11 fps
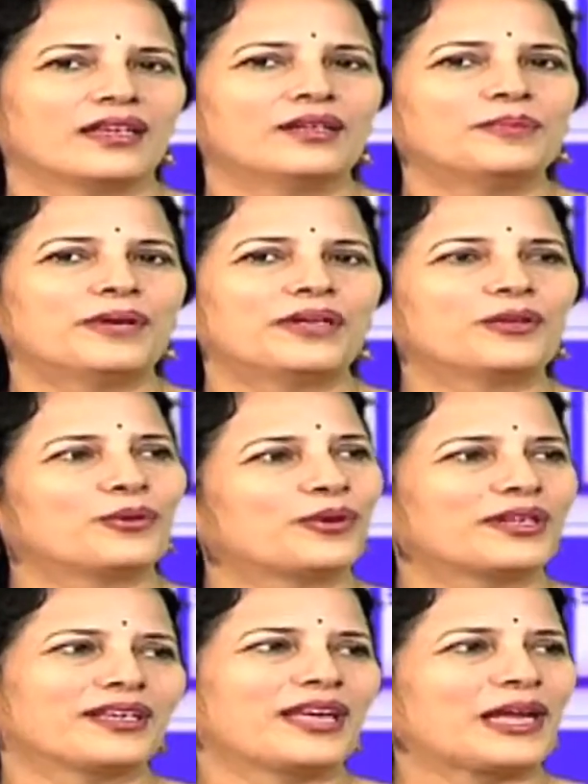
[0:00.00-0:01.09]
ఏడుపు అనేది
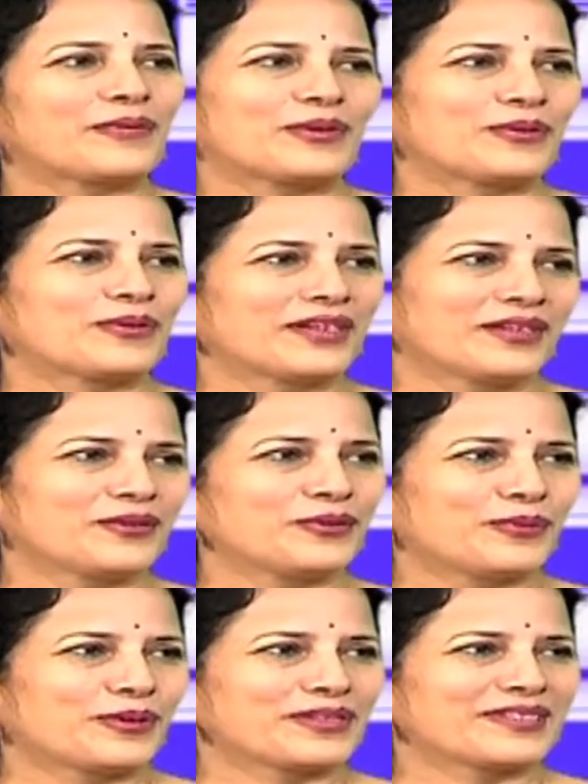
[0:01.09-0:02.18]
ఒకటే లాంగ్వేజ్ ఉందండి న్యూ
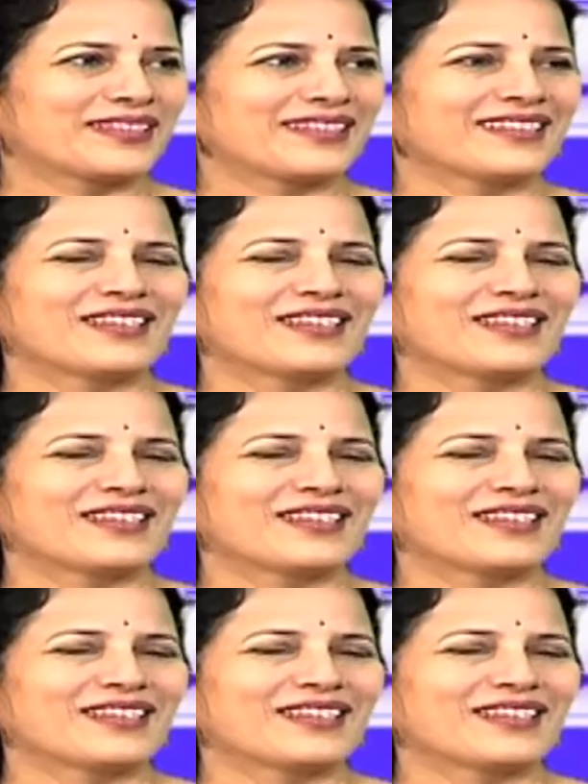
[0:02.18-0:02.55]
బోర్న్స్కి